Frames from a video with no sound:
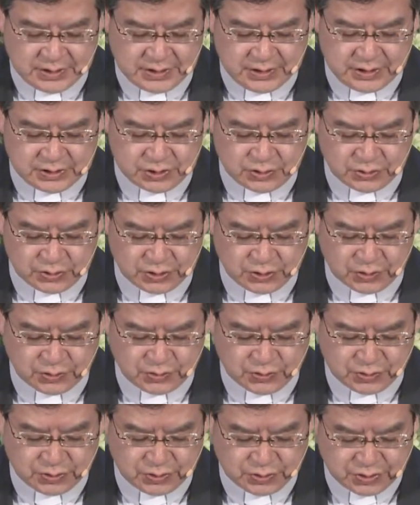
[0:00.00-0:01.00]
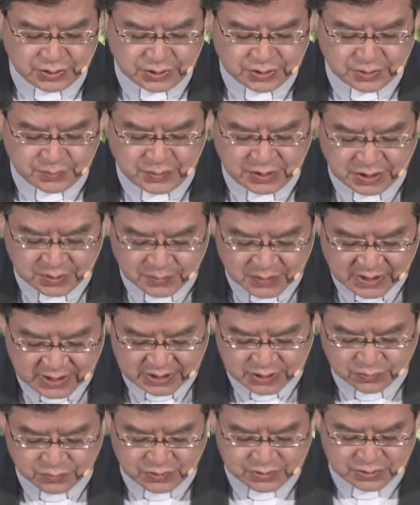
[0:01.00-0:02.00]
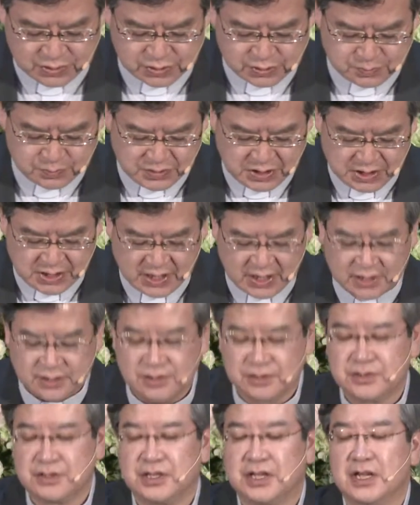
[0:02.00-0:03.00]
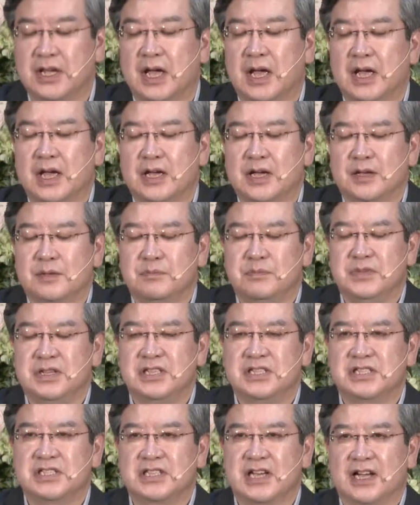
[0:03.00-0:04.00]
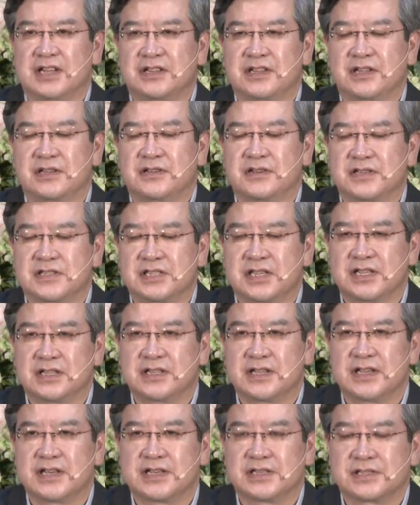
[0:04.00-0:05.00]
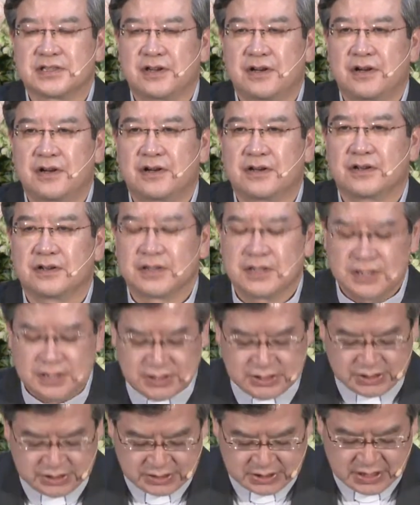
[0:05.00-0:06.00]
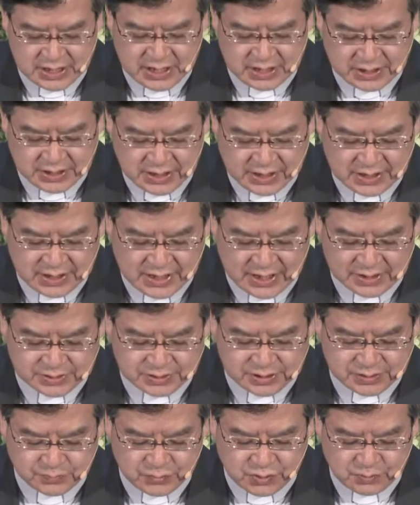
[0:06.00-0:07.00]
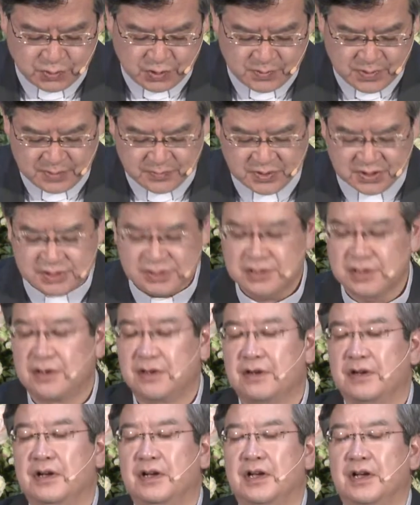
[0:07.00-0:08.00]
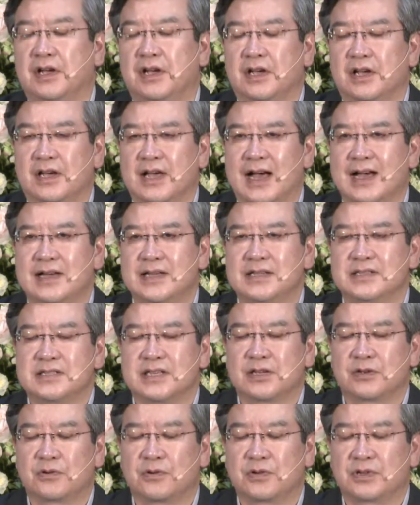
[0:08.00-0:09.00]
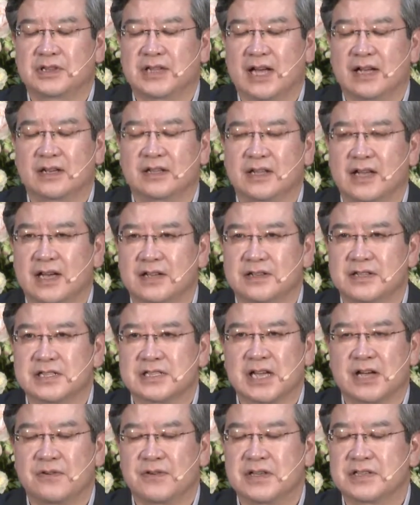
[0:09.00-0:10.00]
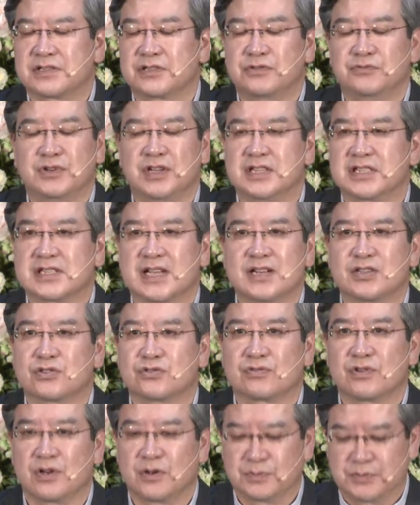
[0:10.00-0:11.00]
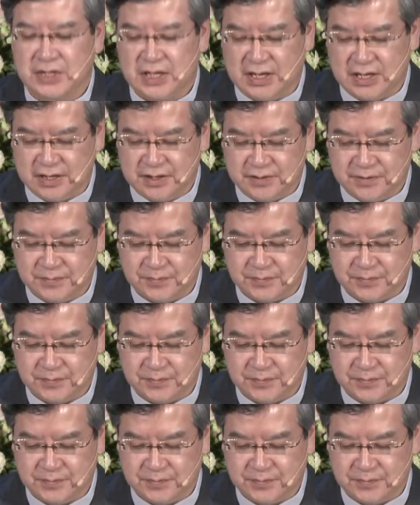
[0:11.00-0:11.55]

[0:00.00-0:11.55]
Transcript: 이 청교도들은 그 믿음을 가지고 있었습니다. 그들이 믿지 않는 것에 대해서 이 신앙의 양심을 범하면서 강제로 따르게 하는 사회에서는 우리는 살 수가 없다.